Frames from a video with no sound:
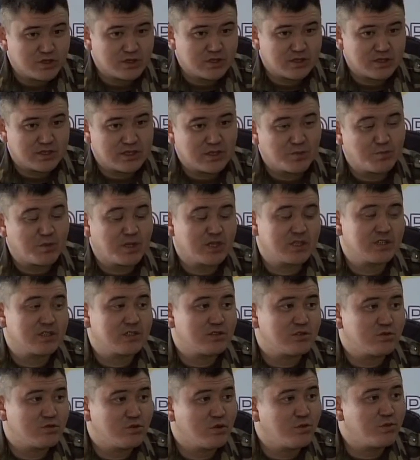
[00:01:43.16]

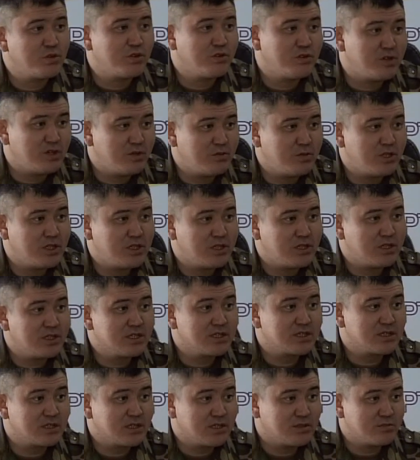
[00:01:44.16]
запас топлива иметь,
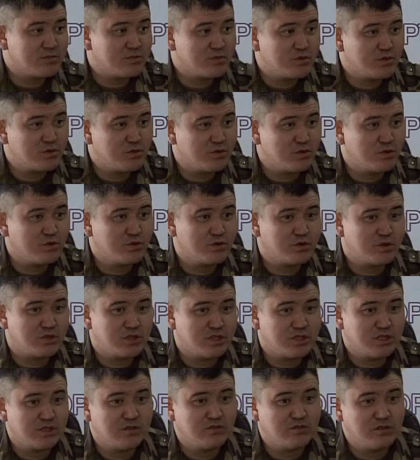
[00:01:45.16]
ГСМ. То есть,
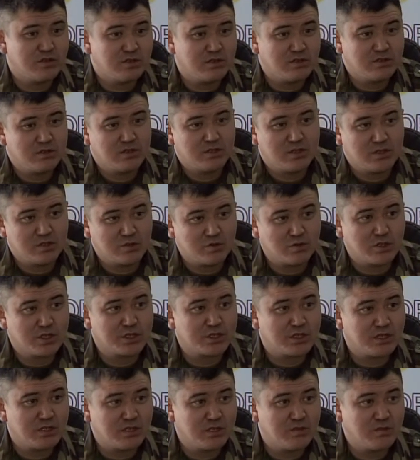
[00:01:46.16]
если вы
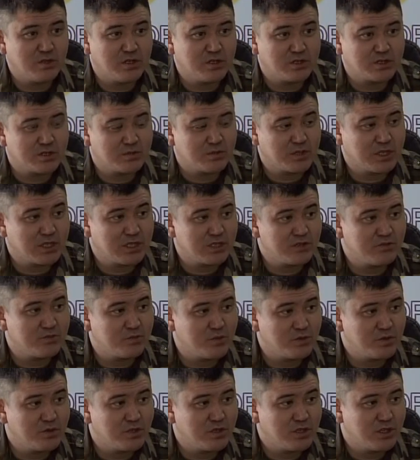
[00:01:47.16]
куда-то или либо собрались в
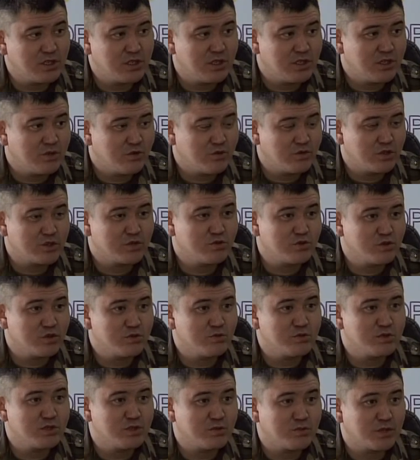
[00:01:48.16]
путь, у вас
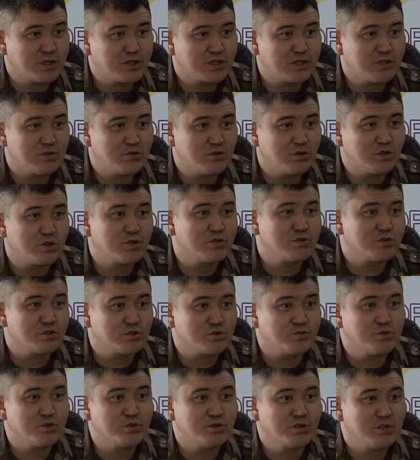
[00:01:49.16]
должен быть запас не только,
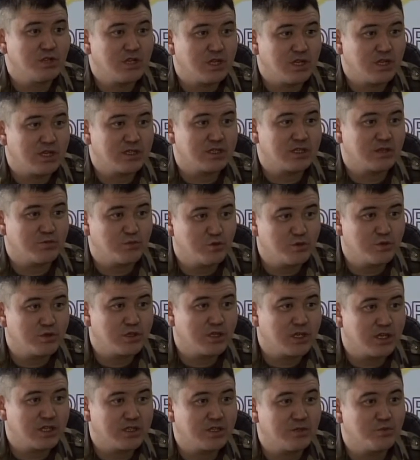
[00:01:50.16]
чтобы он ну, от
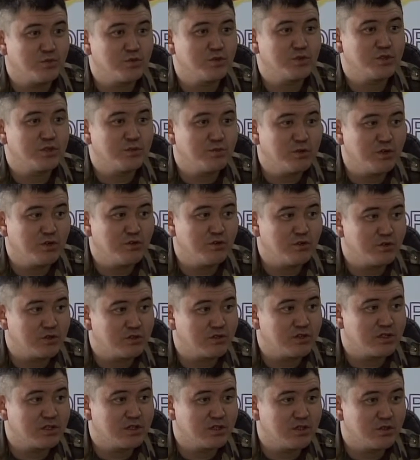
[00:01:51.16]
пункта А до пункта Б у него
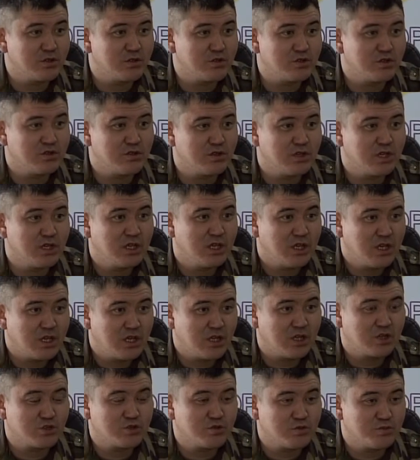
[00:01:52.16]
хватило горючего,
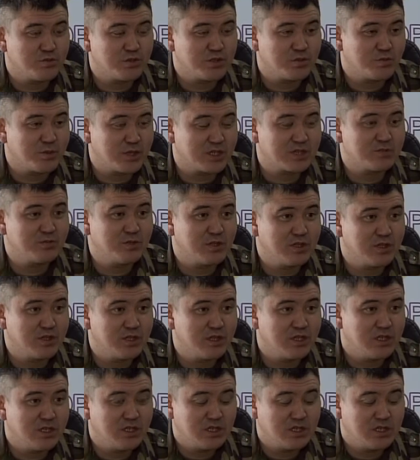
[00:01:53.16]
а чтобы запас был.